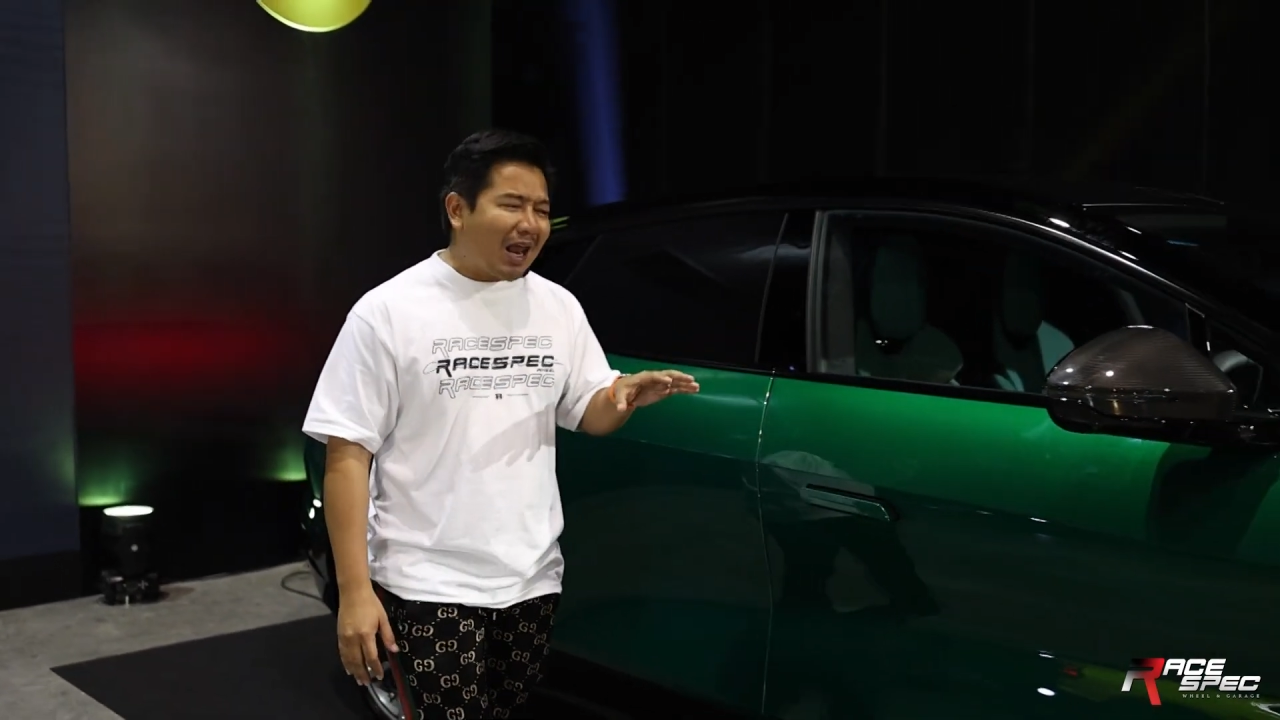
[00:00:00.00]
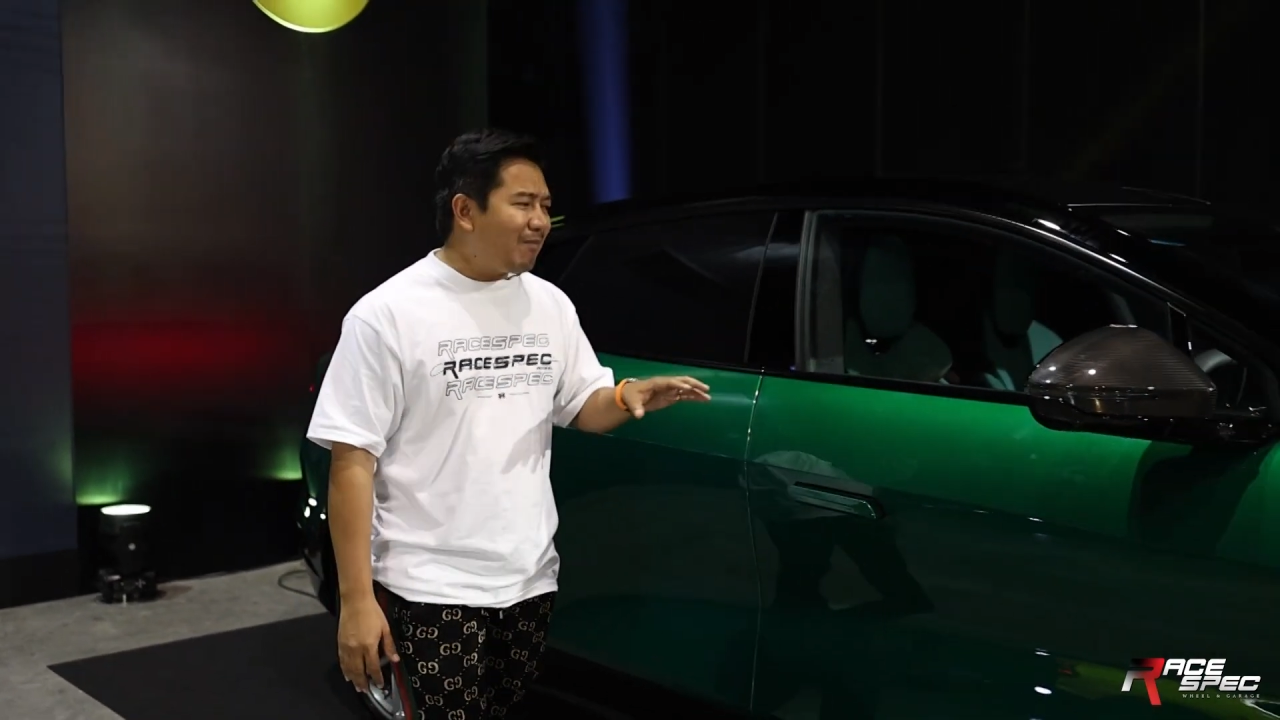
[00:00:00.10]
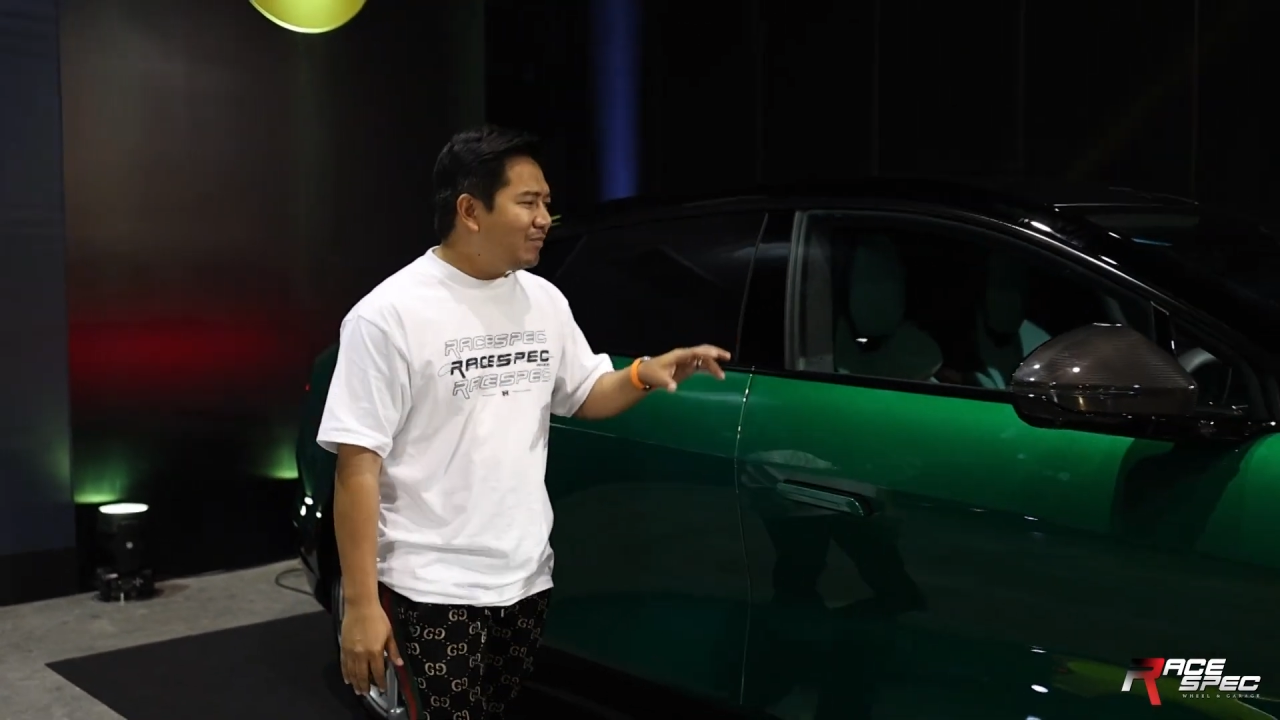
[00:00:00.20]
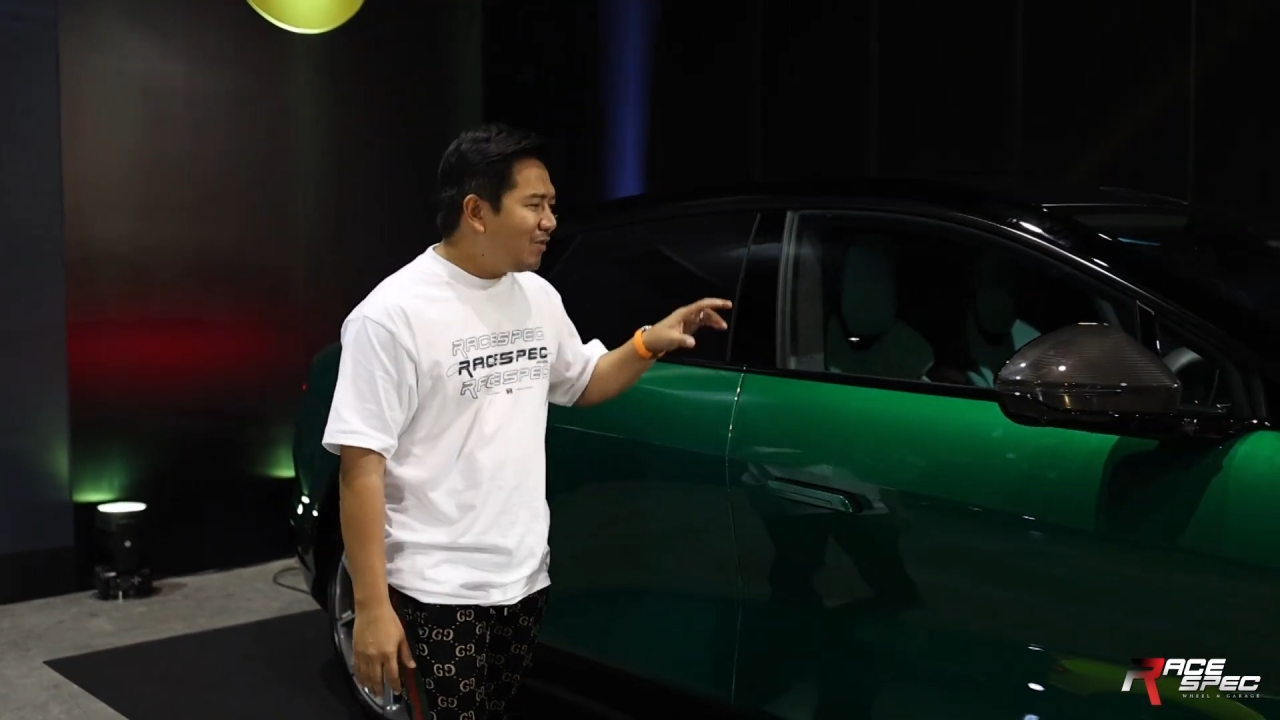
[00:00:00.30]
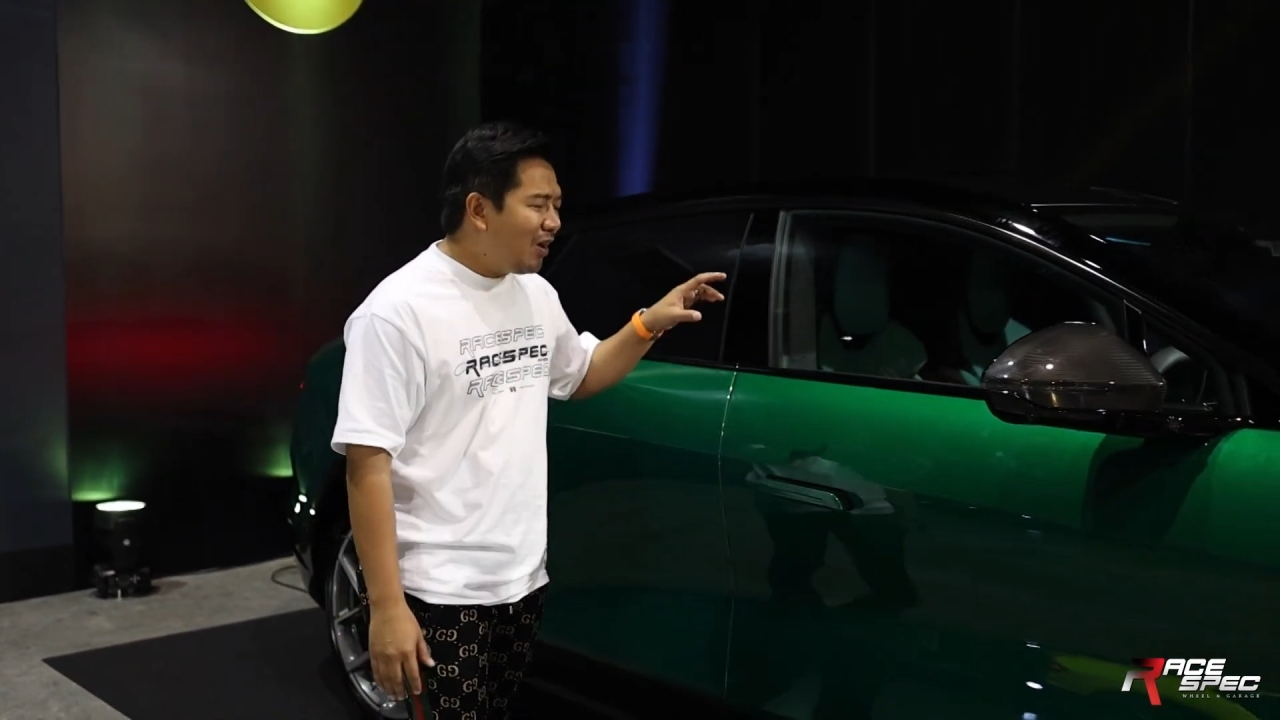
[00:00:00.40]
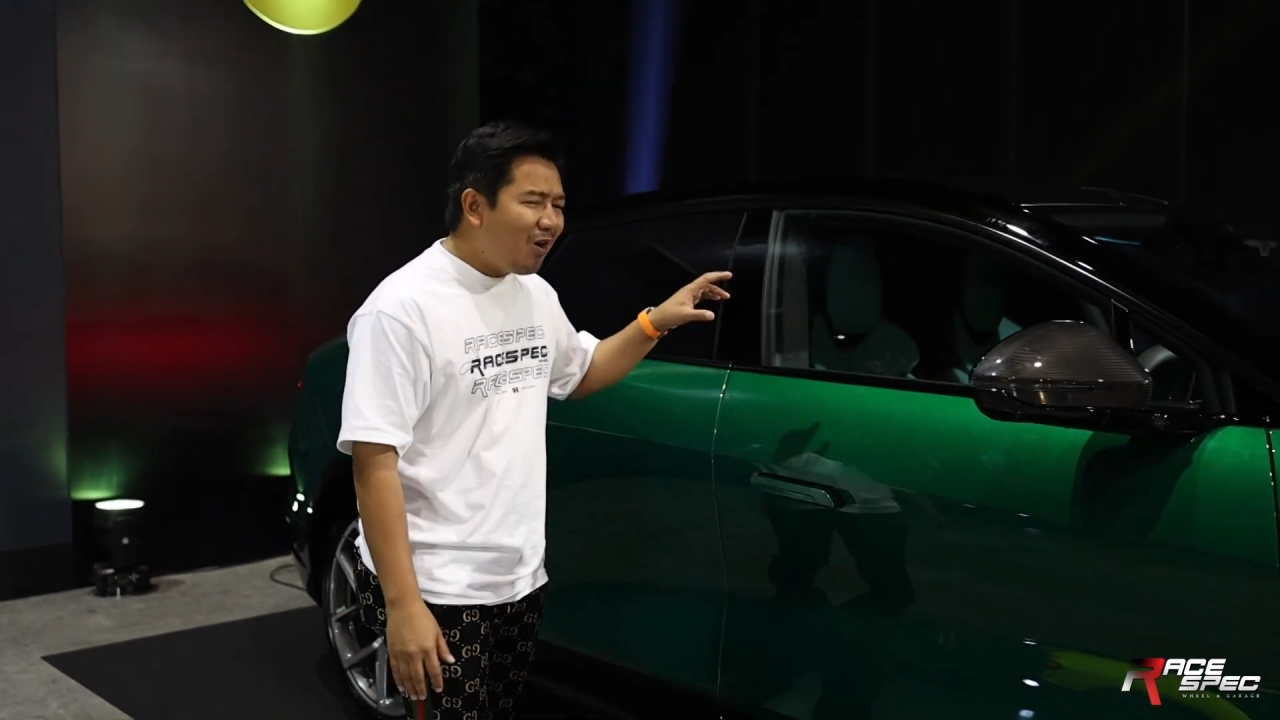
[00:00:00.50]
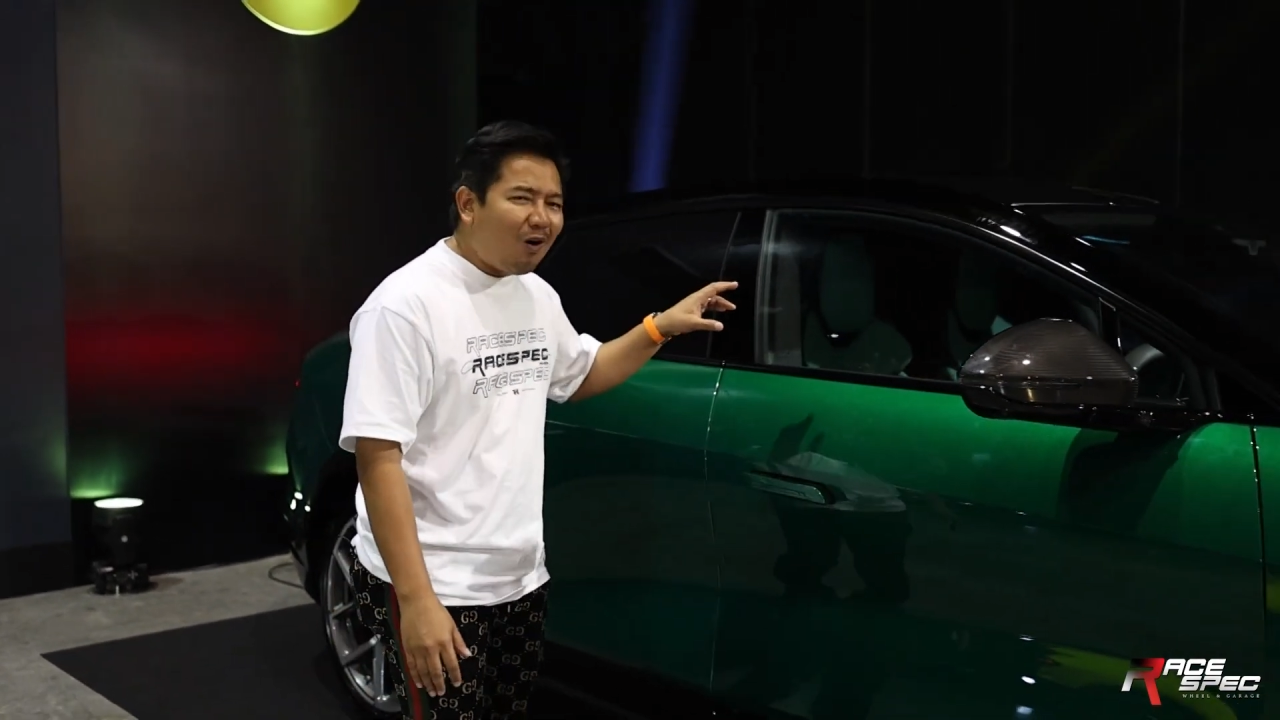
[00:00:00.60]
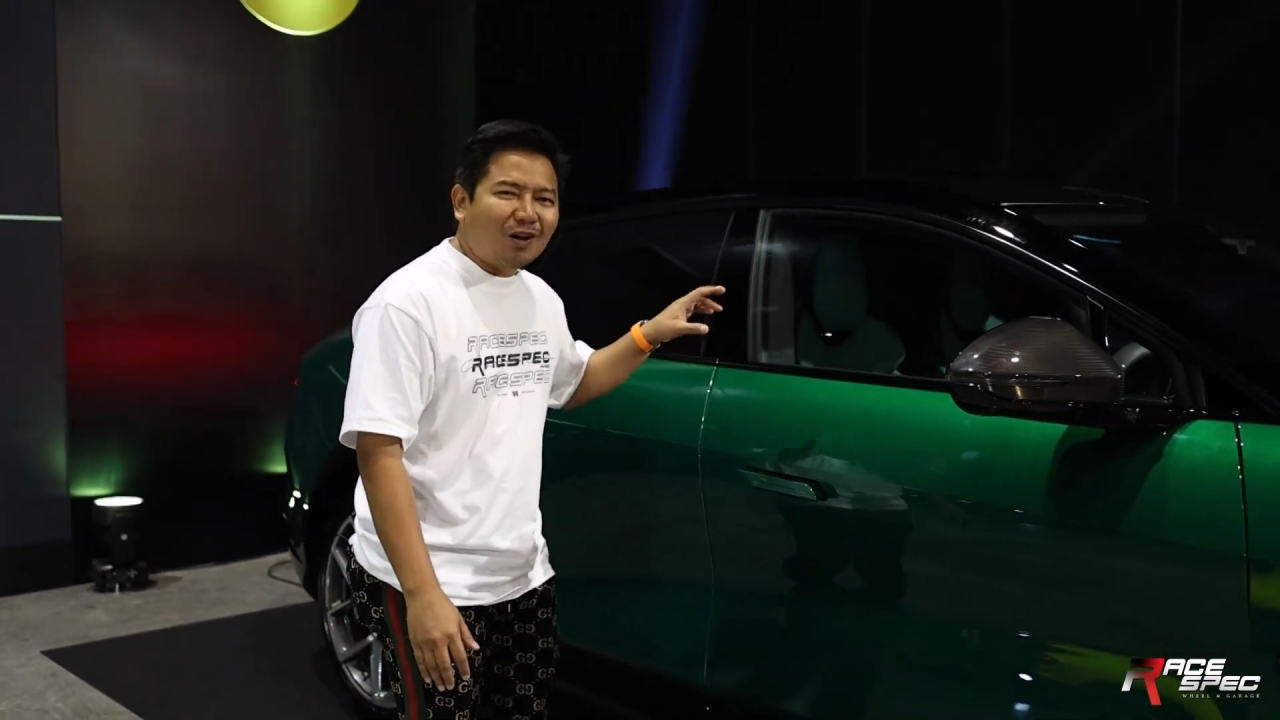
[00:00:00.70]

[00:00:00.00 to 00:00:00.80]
ล้ำห